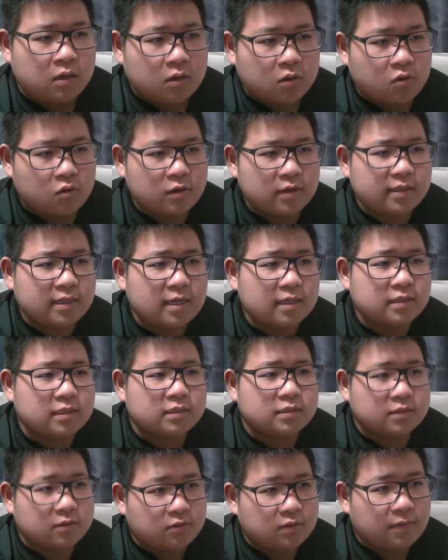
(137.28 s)
これなんで
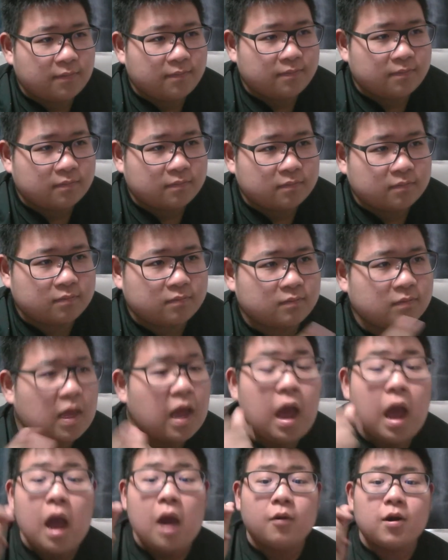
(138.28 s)
すよね。
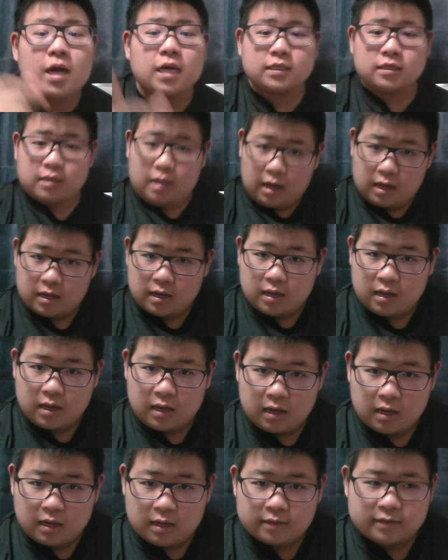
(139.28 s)
わかった
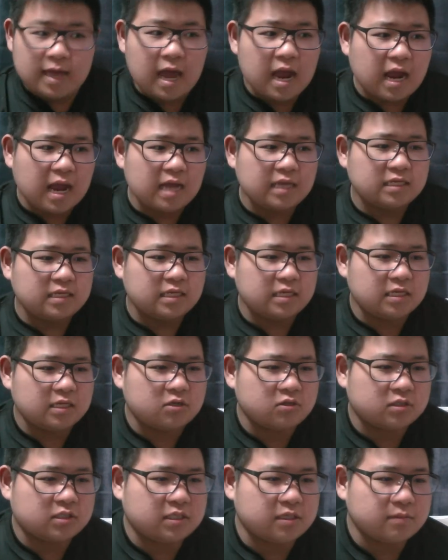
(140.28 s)
中にい
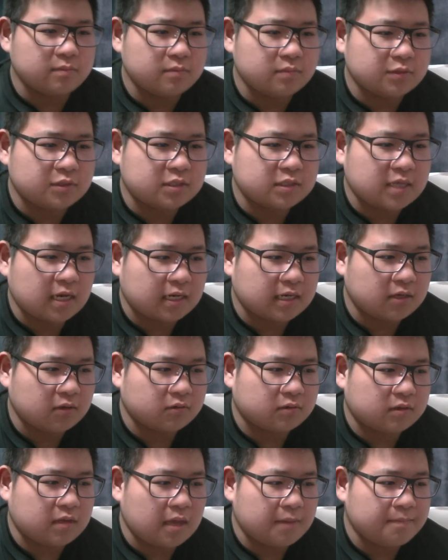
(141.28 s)
る人物だけを
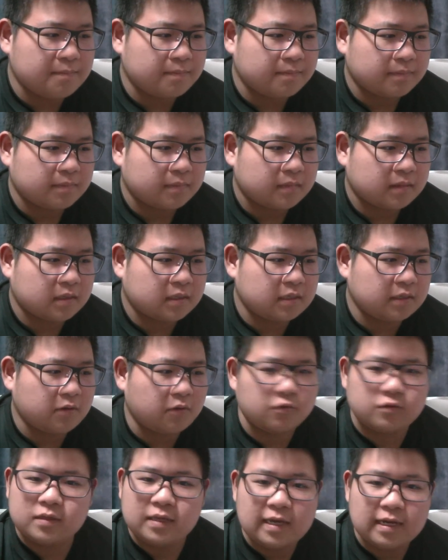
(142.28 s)
天気
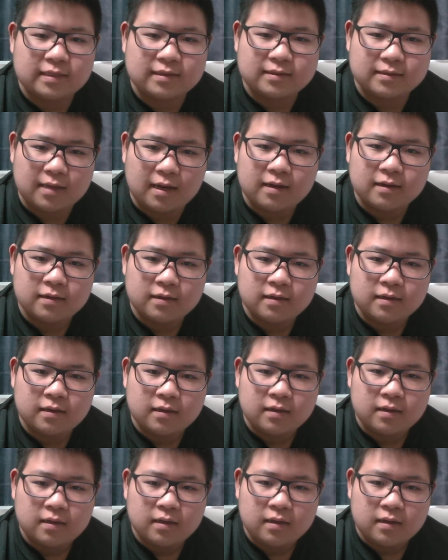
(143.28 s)
楼でやった。っ
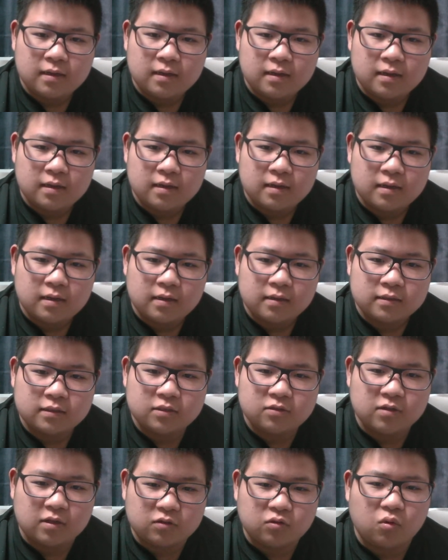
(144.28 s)
て
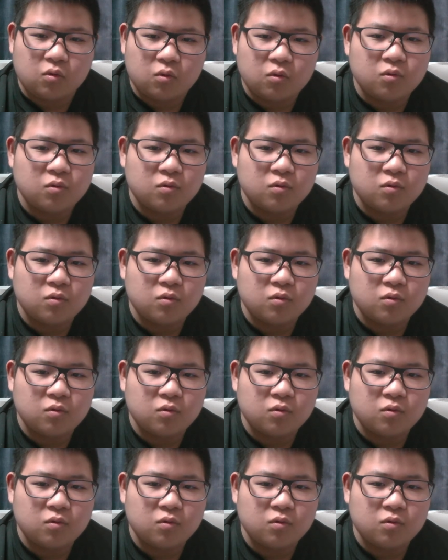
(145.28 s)
いうのはどう